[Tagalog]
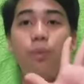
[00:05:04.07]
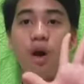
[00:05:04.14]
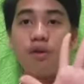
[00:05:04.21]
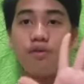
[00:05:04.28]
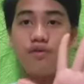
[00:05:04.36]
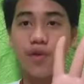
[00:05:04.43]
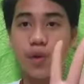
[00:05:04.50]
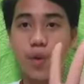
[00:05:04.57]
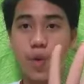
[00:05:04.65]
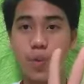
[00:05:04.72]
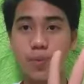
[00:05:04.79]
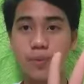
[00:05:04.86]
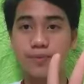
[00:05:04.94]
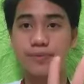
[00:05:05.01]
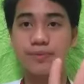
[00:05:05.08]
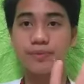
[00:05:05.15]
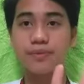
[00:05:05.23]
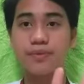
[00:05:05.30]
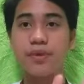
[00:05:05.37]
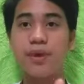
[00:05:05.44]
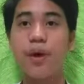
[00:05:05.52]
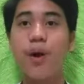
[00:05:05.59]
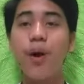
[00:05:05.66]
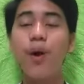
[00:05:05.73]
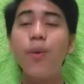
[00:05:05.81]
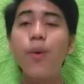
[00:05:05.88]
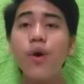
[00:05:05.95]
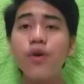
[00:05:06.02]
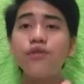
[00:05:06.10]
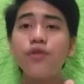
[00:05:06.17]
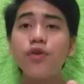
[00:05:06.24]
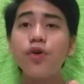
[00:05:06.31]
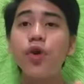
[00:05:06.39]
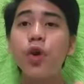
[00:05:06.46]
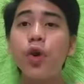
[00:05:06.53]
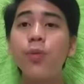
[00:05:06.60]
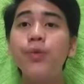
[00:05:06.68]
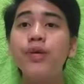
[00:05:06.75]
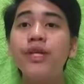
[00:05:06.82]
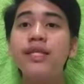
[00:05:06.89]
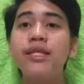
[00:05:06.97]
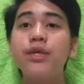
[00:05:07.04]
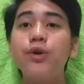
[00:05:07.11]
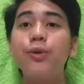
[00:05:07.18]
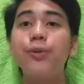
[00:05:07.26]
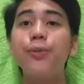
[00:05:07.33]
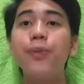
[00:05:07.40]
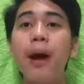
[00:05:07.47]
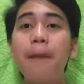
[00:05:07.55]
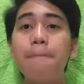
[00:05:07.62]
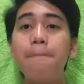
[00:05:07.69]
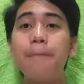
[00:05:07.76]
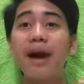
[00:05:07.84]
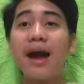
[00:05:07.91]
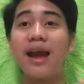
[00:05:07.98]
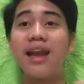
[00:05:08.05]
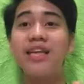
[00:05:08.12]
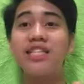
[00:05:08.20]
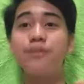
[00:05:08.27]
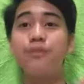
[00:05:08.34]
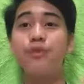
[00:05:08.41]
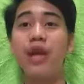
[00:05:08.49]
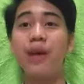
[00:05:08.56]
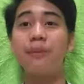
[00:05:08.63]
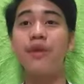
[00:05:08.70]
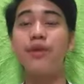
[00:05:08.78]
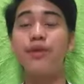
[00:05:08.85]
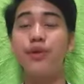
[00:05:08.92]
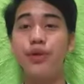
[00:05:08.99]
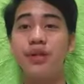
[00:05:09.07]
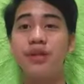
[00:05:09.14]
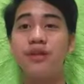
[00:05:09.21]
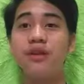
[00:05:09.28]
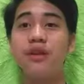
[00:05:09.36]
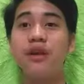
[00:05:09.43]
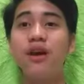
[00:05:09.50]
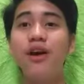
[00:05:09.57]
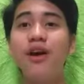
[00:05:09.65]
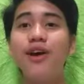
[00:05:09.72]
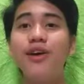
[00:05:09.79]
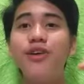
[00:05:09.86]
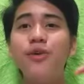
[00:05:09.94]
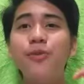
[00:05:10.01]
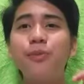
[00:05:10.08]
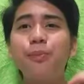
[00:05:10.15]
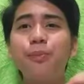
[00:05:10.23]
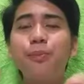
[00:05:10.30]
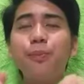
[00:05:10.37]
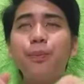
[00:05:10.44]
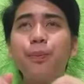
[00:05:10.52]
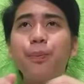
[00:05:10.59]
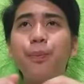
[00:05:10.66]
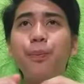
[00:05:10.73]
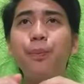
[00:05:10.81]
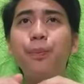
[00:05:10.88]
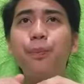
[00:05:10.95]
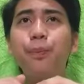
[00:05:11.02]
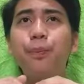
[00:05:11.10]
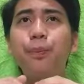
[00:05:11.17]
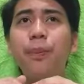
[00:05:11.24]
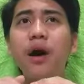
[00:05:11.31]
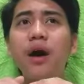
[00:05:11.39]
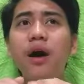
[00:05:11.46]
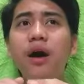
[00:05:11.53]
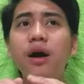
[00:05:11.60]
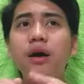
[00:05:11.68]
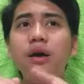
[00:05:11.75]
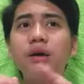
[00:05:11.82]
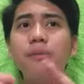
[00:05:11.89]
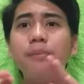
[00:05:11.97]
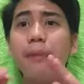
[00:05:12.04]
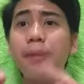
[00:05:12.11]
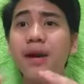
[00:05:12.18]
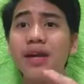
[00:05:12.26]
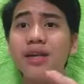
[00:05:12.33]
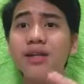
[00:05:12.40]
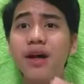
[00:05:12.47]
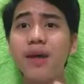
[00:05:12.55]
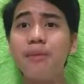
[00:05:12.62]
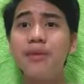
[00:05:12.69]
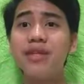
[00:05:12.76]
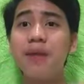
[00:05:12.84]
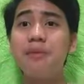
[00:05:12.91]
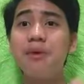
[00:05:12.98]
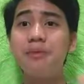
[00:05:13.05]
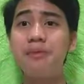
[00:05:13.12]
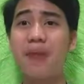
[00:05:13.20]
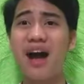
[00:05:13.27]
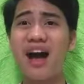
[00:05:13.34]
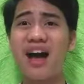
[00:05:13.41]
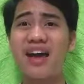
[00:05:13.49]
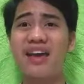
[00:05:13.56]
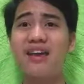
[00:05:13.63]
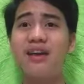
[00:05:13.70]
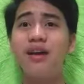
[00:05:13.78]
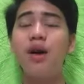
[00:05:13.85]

walk for home. Walk for home is yung pag-alas po namin doon. Yung pa, pabalik na kami sa aming bahay.